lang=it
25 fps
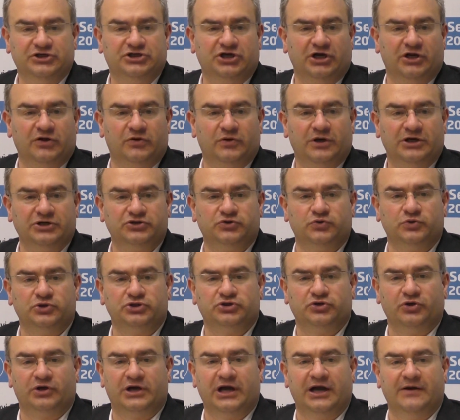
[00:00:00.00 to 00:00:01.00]
vincere qua su
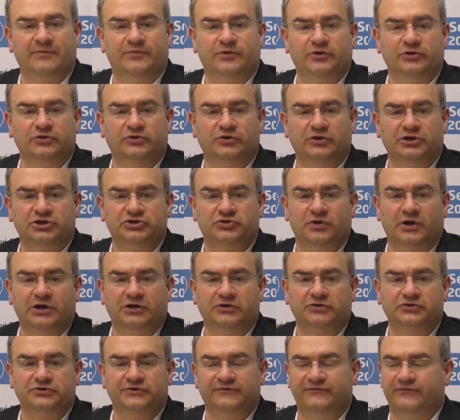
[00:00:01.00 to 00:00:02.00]
questo campo contro una
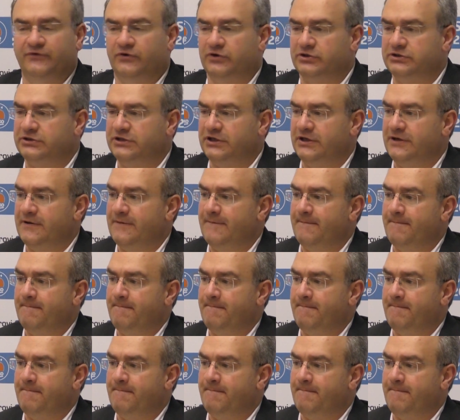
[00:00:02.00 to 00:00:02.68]
squadra così forte.